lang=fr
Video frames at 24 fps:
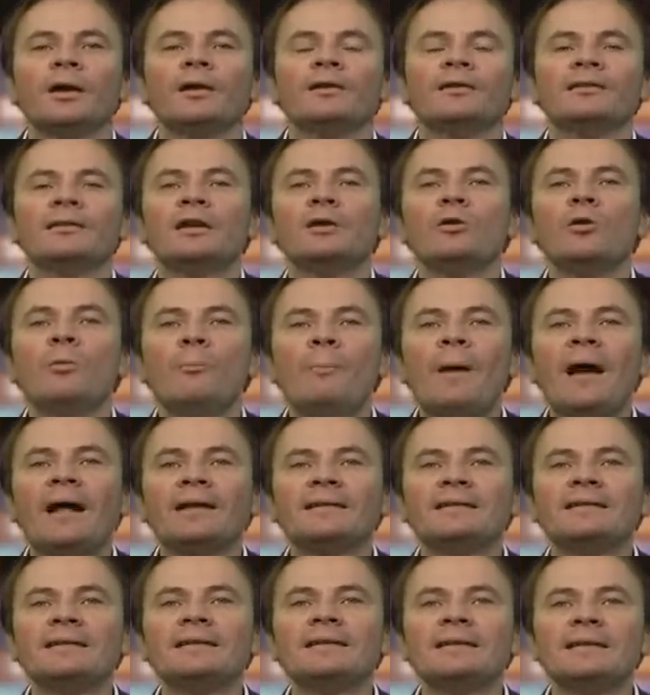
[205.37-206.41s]
c'est le
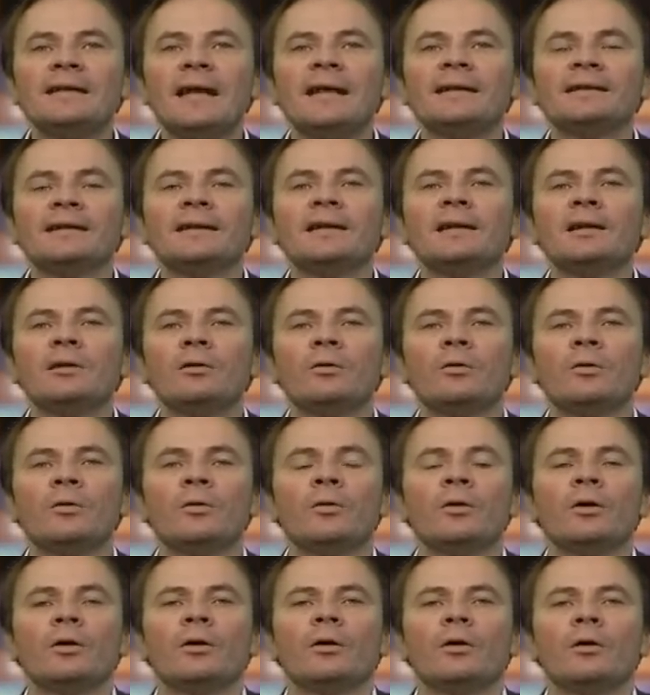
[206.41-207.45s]
parti qui a été euh,